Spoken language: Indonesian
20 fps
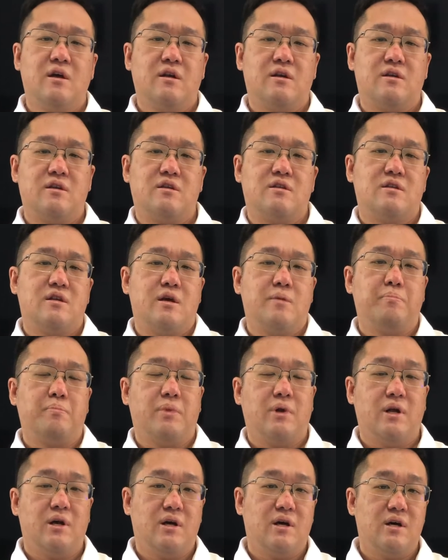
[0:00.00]
Disney
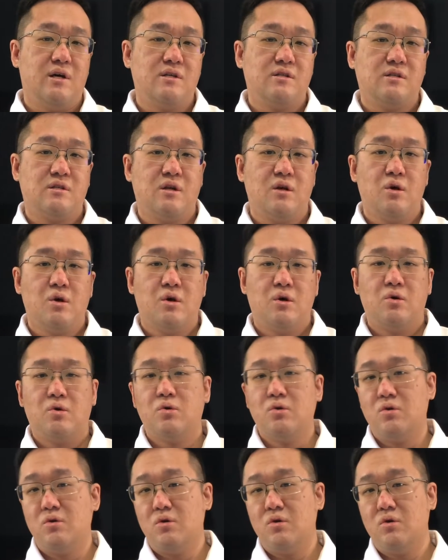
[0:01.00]
Plus,
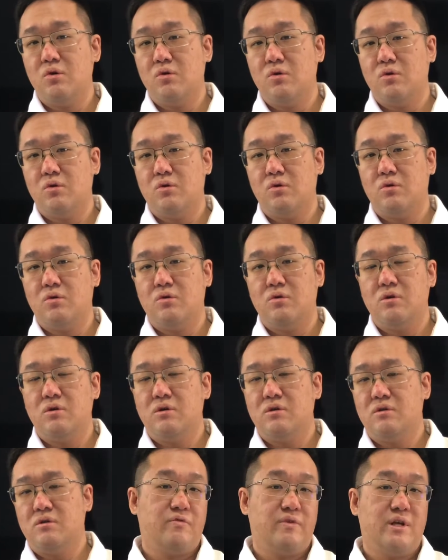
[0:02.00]
Hulu,
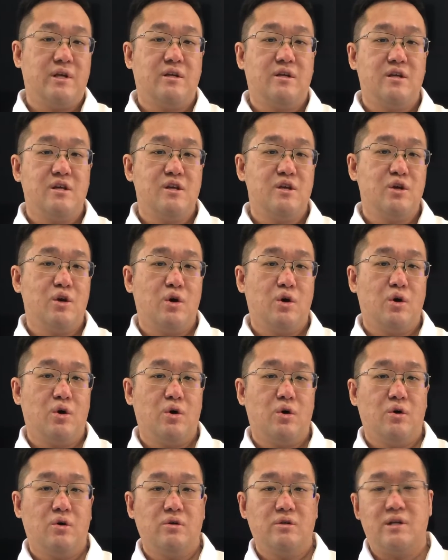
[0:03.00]

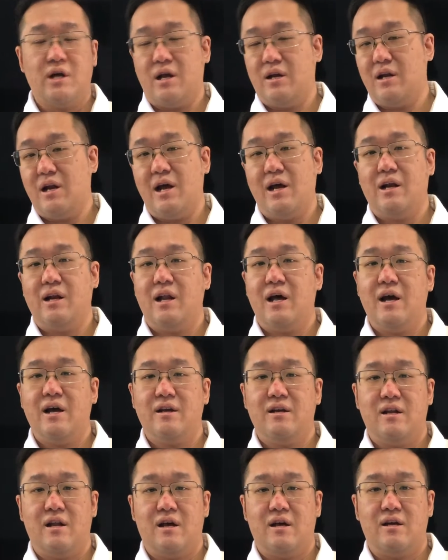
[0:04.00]
video dan
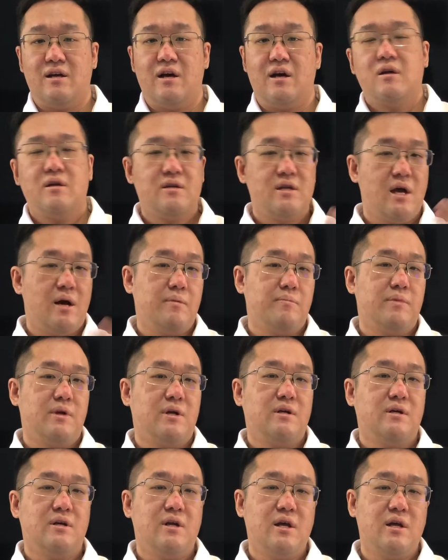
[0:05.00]
lain-lain lah ya. Yang
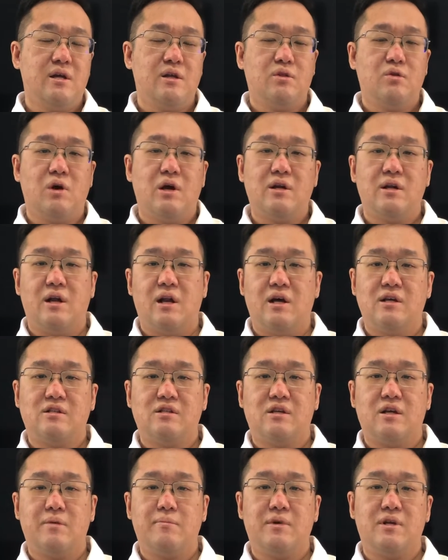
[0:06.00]
penting itu adalah
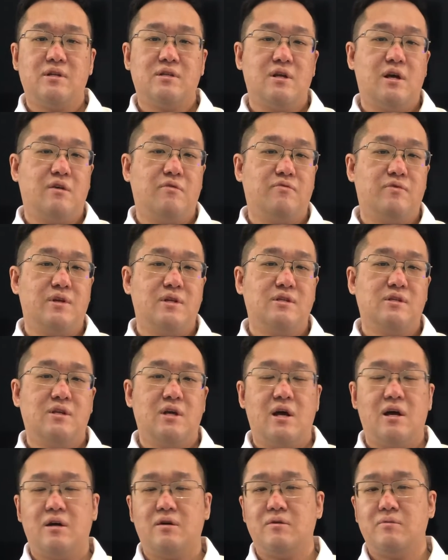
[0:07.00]
streaming service
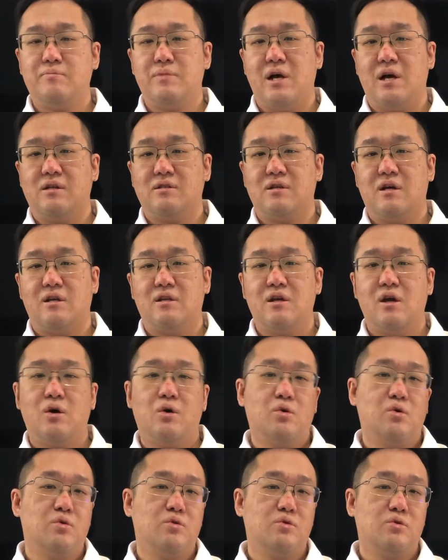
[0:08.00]
yang biasanya
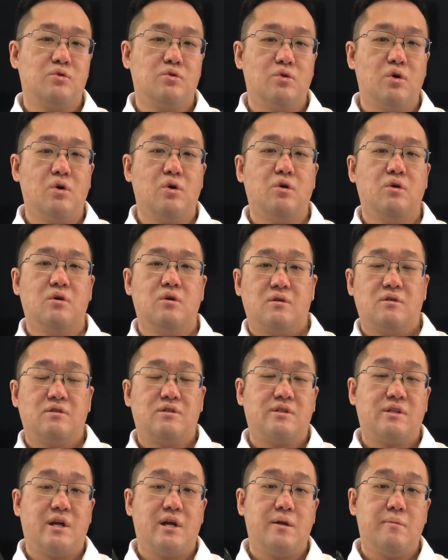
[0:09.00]
untuk
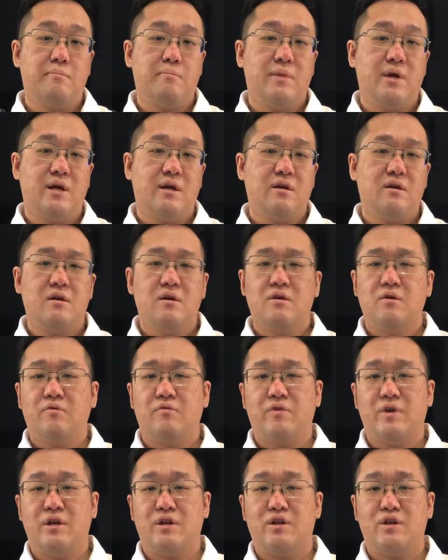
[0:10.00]
streaming
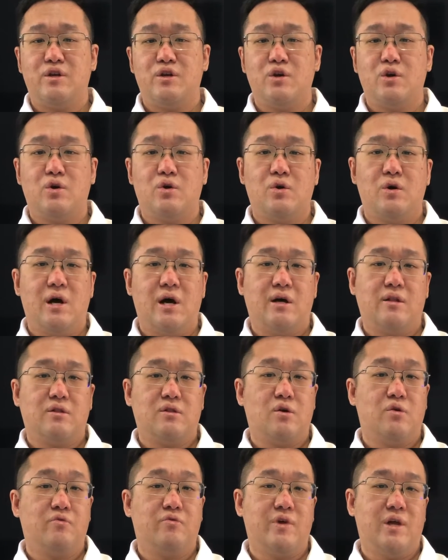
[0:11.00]
video
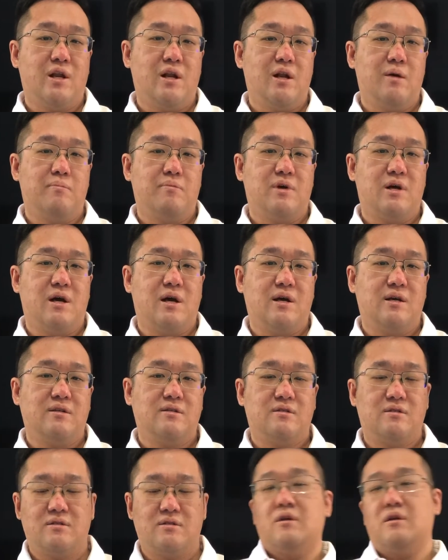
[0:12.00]
atau film guys.
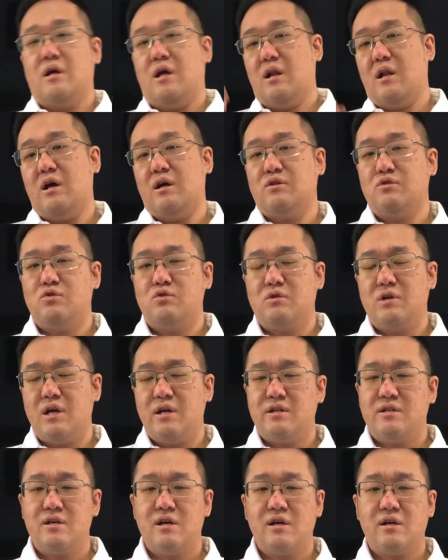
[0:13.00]
Nah, langsung
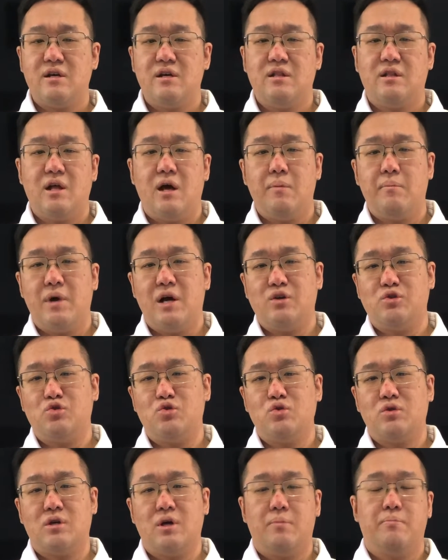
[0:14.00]
aja kita
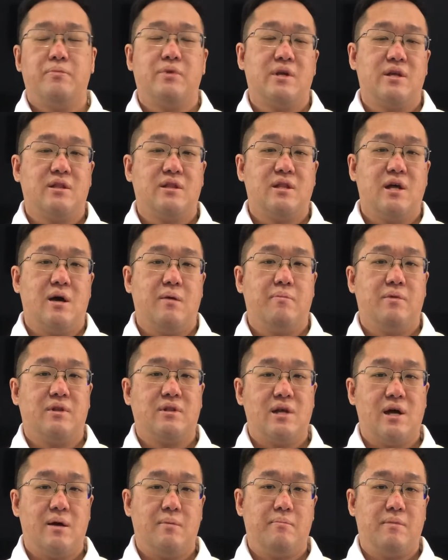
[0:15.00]
masuk ke berita
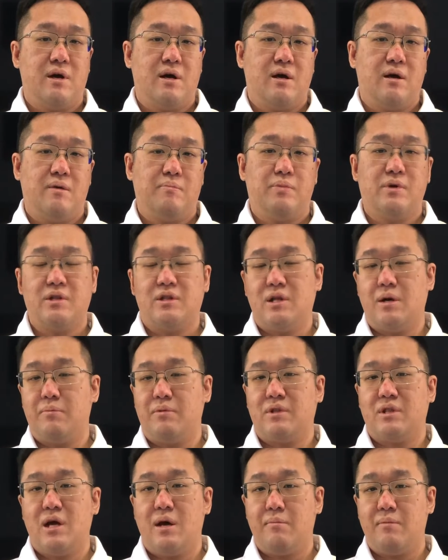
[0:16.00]
pertama. Berita
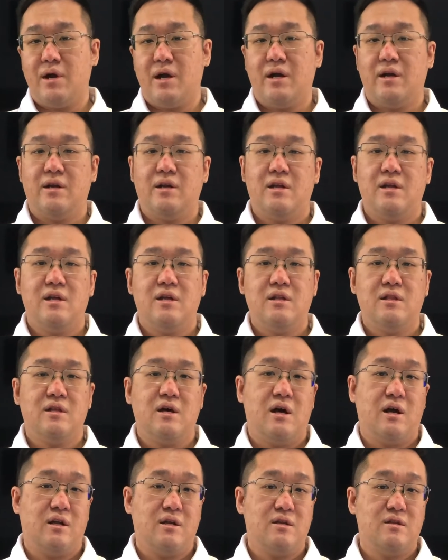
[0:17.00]
pertama ini
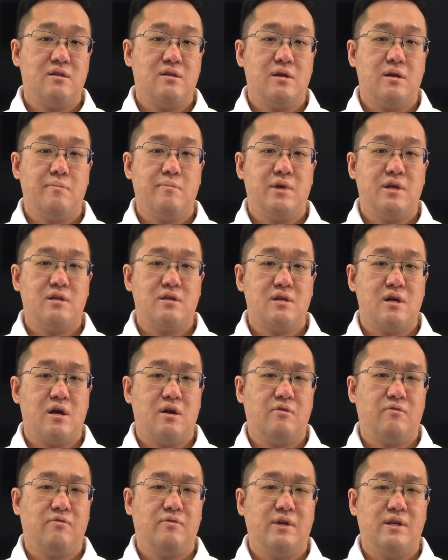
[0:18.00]
dari streaming
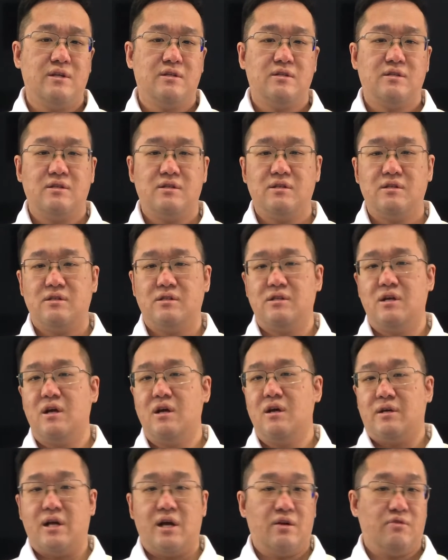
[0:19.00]
services
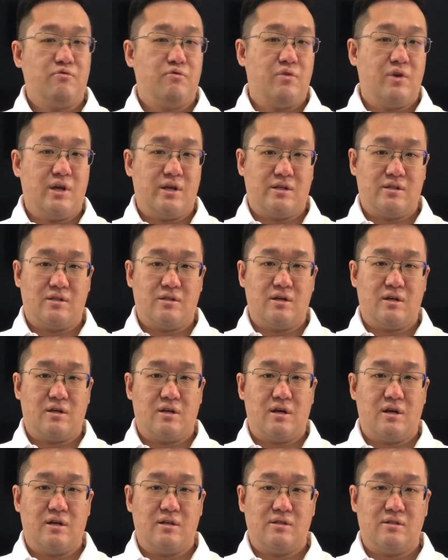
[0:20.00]
Netflix ya,
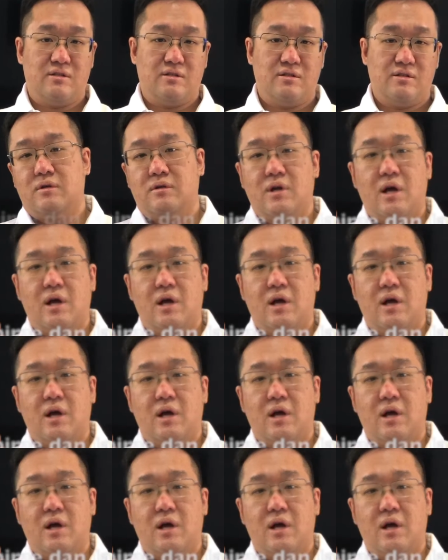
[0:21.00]
guys.